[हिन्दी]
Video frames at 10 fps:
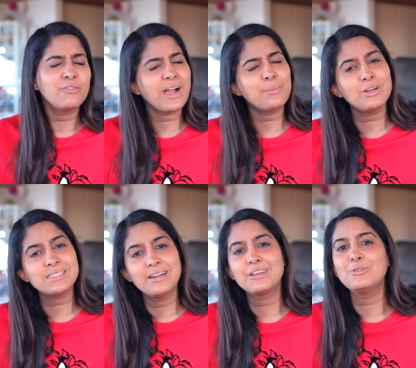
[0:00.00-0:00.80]

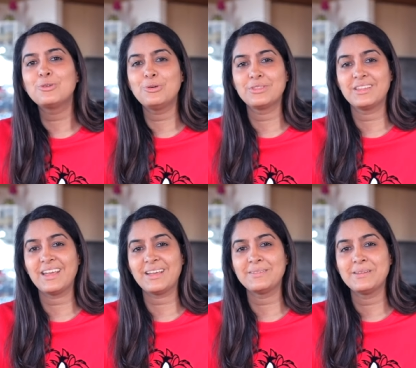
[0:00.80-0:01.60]
फाइब्रॉइड्स लड़कियों को होते
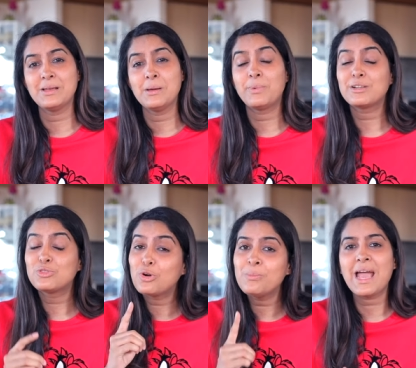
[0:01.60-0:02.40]
हैं बट
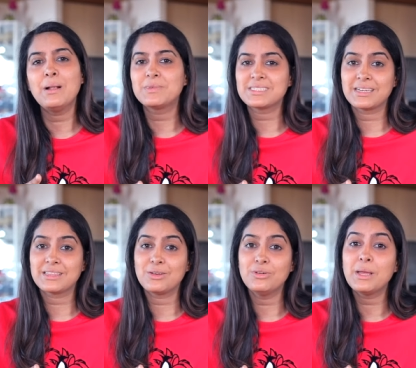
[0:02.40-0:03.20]
तुम हेल्प कर
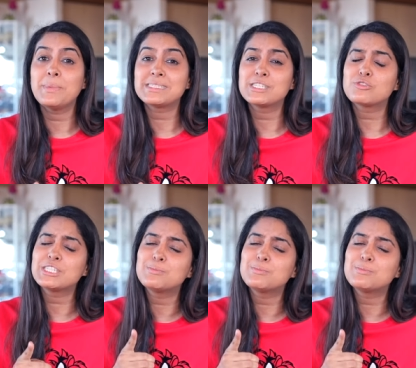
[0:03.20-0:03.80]
सकते हो ये मैसेज को